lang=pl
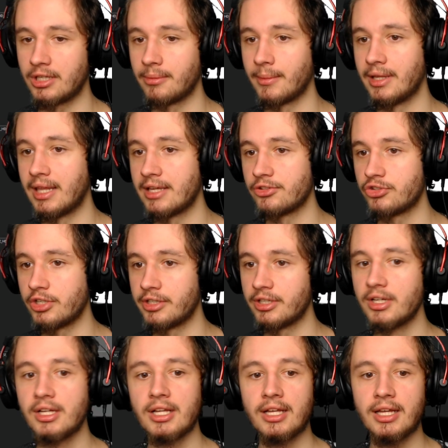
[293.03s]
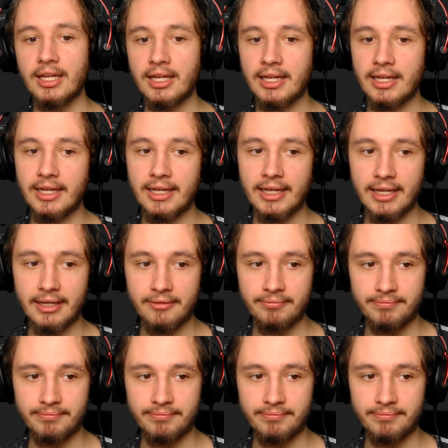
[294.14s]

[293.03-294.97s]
ma Launcher eee,